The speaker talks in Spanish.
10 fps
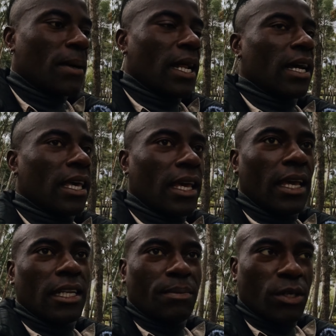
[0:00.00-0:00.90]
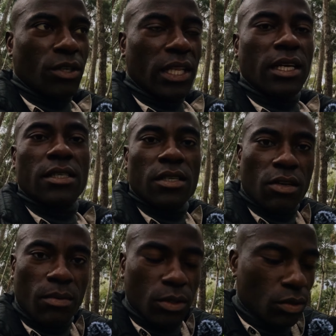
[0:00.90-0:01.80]
para que las personas
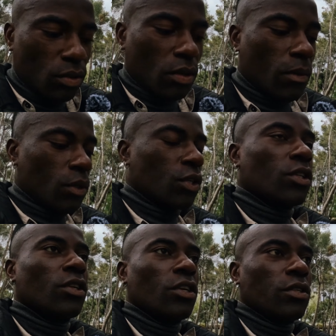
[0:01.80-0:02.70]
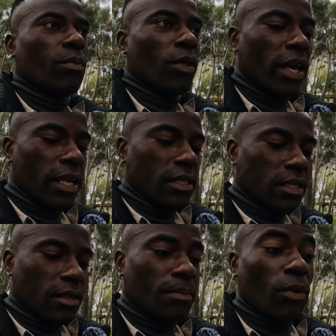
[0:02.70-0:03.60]
como tú, como vosotros,
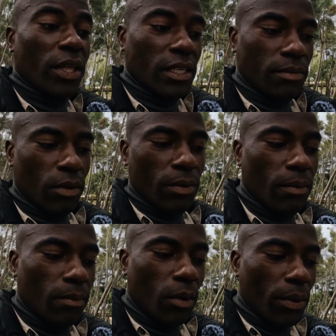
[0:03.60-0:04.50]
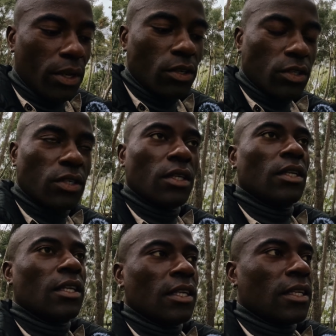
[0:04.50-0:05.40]
podáis, podéis moveros
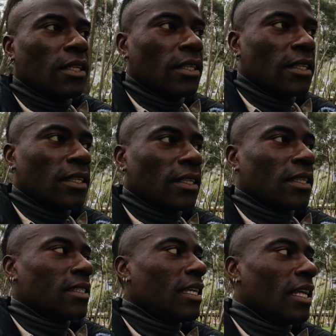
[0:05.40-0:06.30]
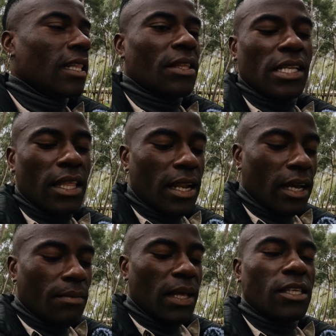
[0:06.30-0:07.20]
sin necesidad de
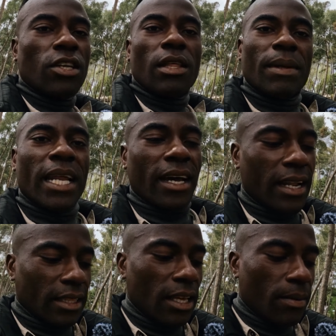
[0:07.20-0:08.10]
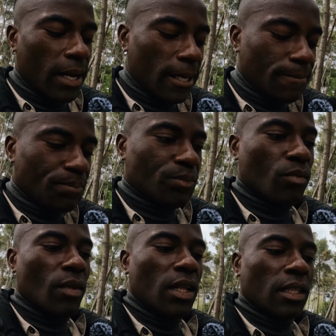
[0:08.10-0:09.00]
ir al gimnasio, de manera creativa,
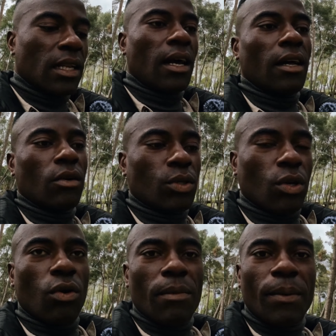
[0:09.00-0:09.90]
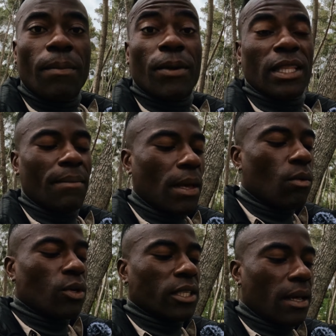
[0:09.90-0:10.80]
trabajando vuestro cuerpo, pero
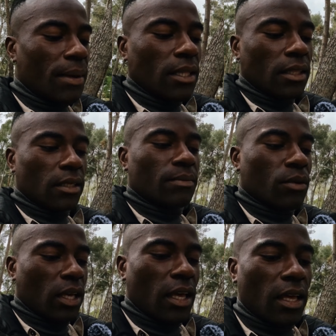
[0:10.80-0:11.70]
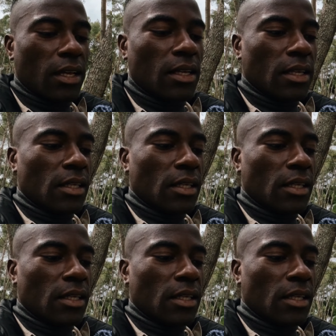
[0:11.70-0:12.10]
también vuestra mente, porque